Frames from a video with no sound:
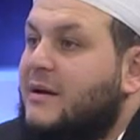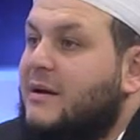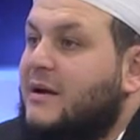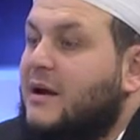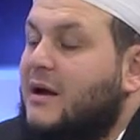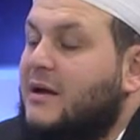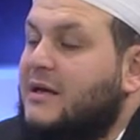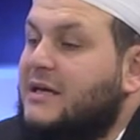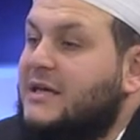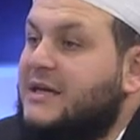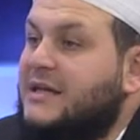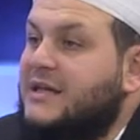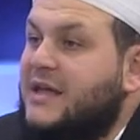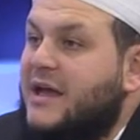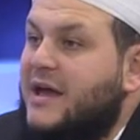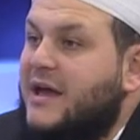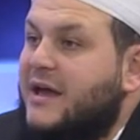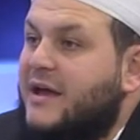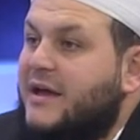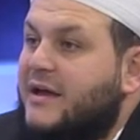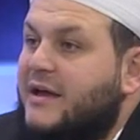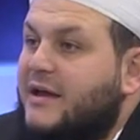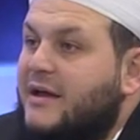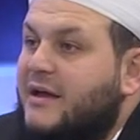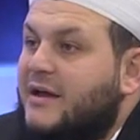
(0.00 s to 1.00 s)
İyi
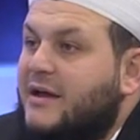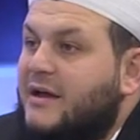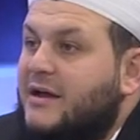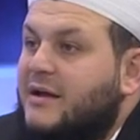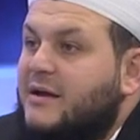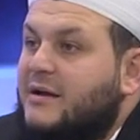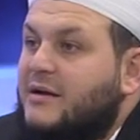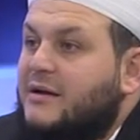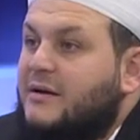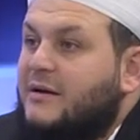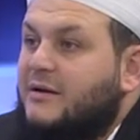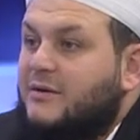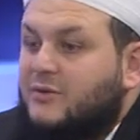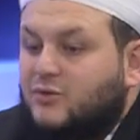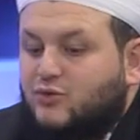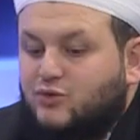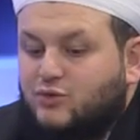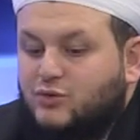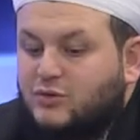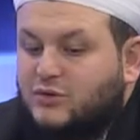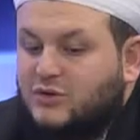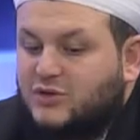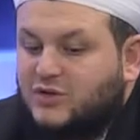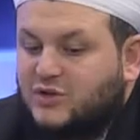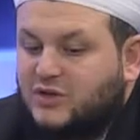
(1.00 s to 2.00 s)
de
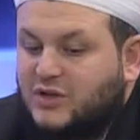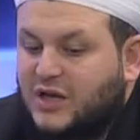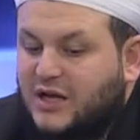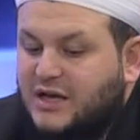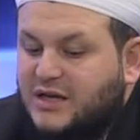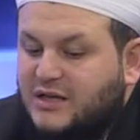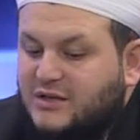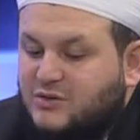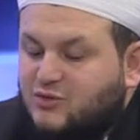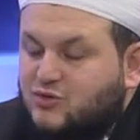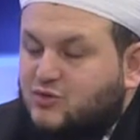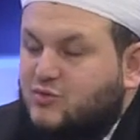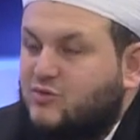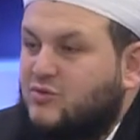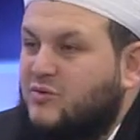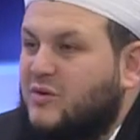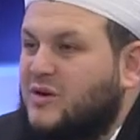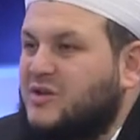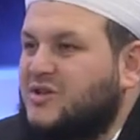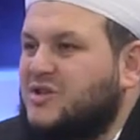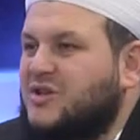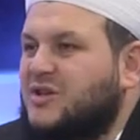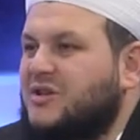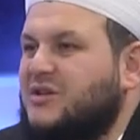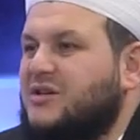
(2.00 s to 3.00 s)
Sayın
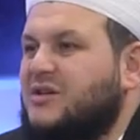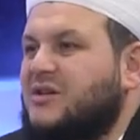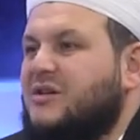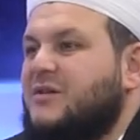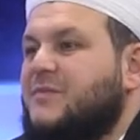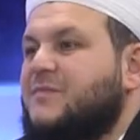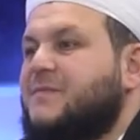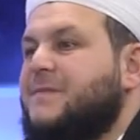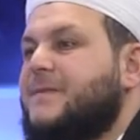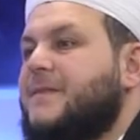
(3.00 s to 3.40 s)
Cumhurbaşkanı